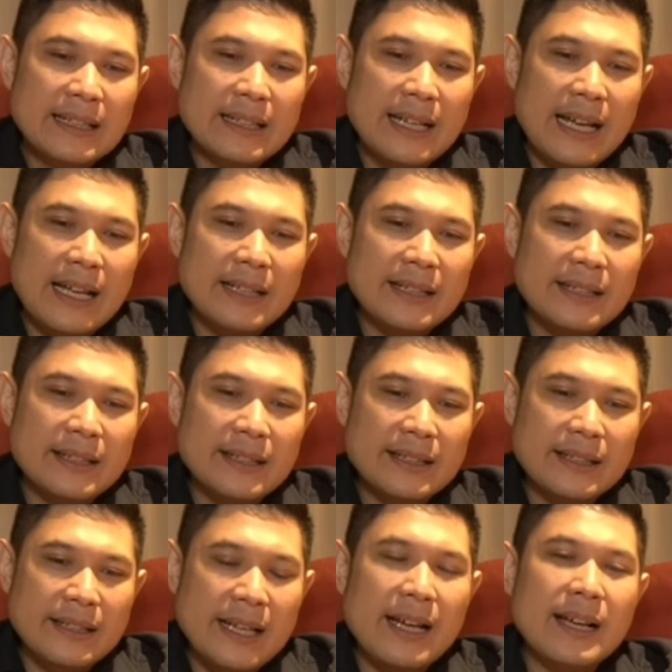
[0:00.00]
Dan
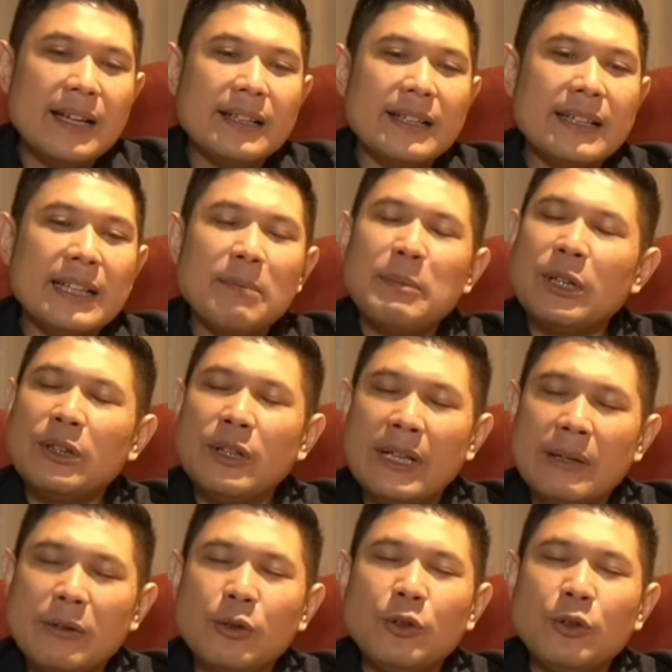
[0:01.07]
ya kita penting